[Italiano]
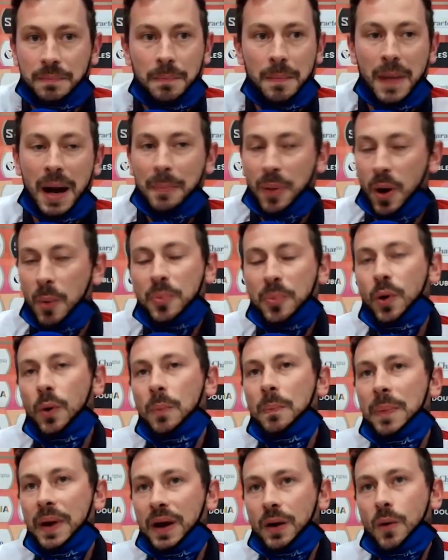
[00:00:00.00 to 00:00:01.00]
ma proprio
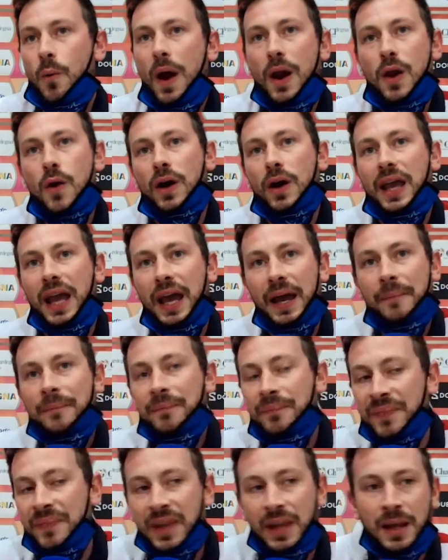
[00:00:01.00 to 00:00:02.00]
per quello che
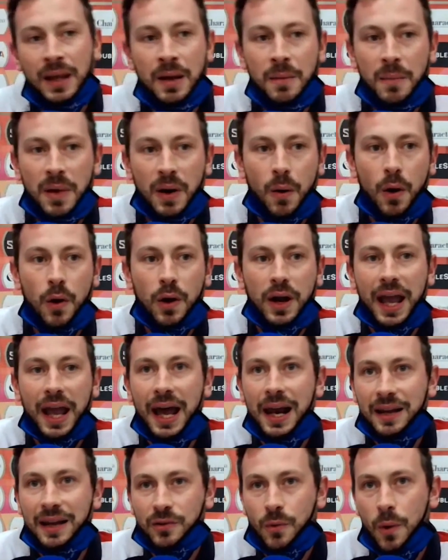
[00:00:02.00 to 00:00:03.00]
per quello che
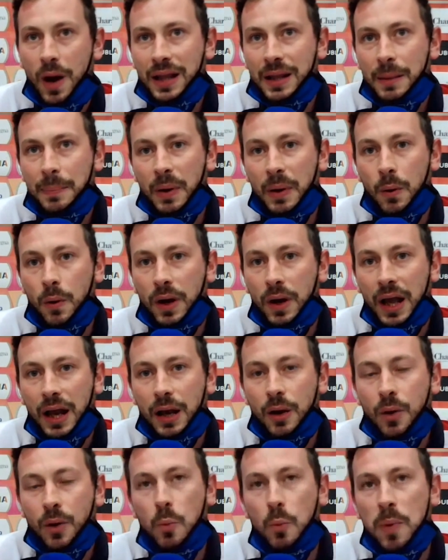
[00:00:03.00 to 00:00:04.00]
è la squadra, per quello che è
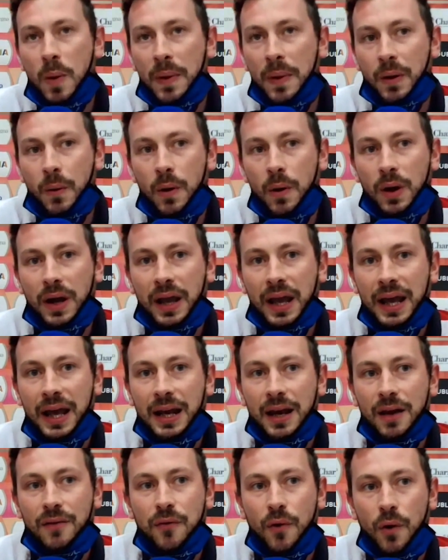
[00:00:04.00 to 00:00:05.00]
il gruppo, per quello che è
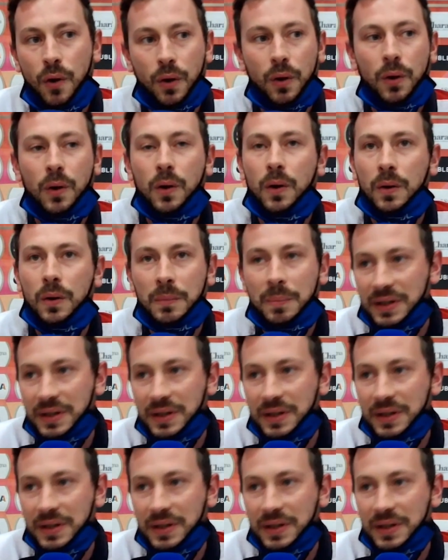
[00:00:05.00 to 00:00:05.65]
il lavoro in